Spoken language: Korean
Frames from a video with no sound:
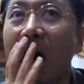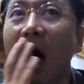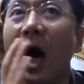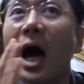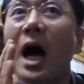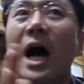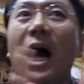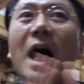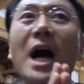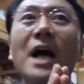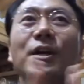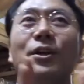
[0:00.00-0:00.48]

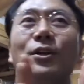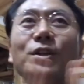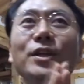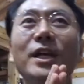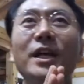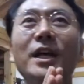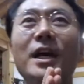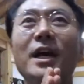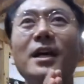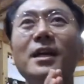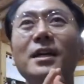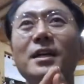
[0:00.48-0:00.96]
아,
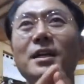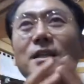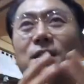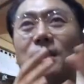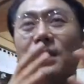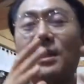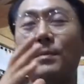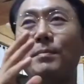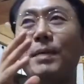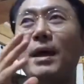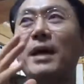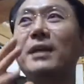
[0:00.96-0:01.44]
그러니까
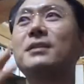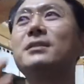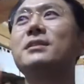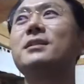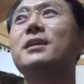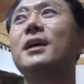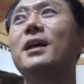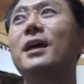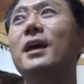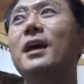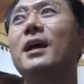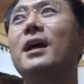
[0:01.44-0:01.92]
이제
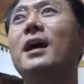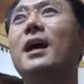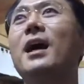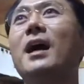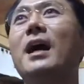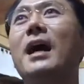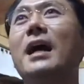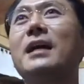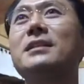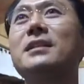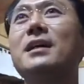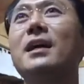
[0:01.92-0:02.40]
백제가
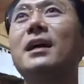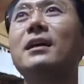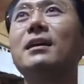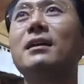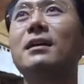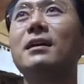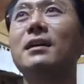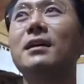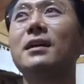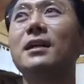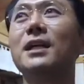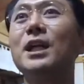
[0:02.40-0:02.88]
가장
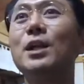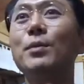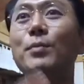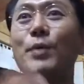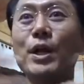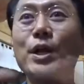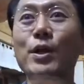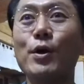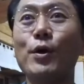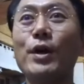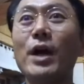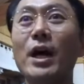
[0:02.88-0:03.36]

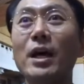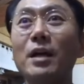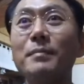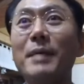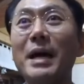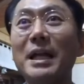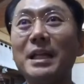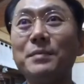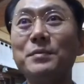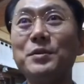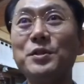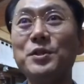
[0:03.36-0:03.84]
일본에 영향을 많이